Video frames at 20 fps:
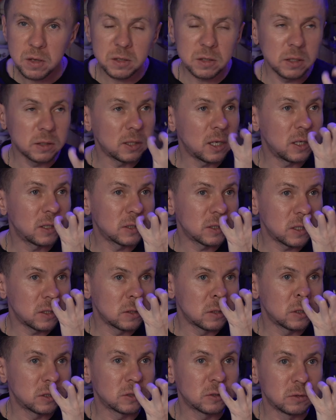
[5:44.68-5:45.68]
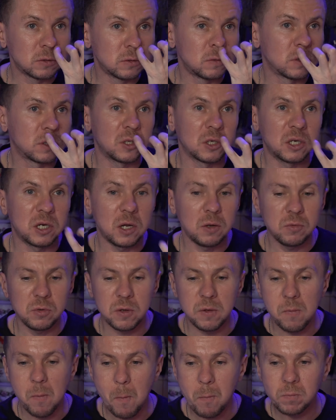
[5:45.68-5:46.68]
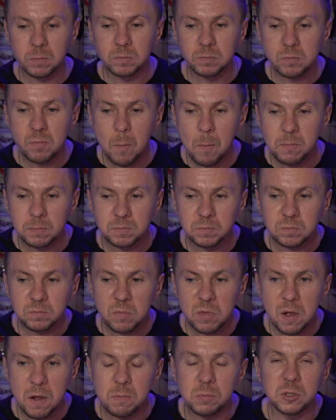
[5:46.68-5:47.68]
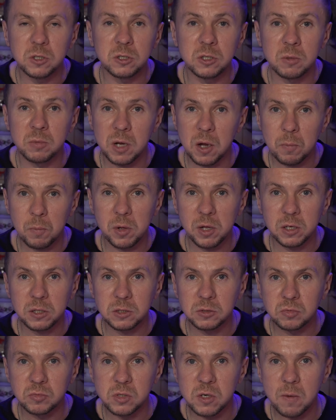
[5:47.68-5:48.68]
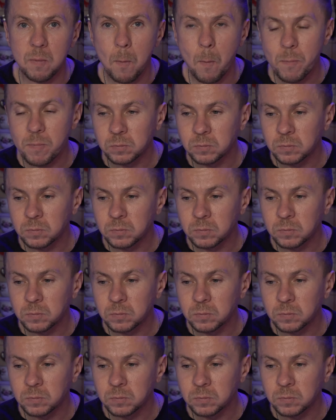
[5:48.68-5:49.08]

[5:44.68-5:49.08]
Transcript: Когда я занялся снова фотографией, перед тем, как поехать в Крым,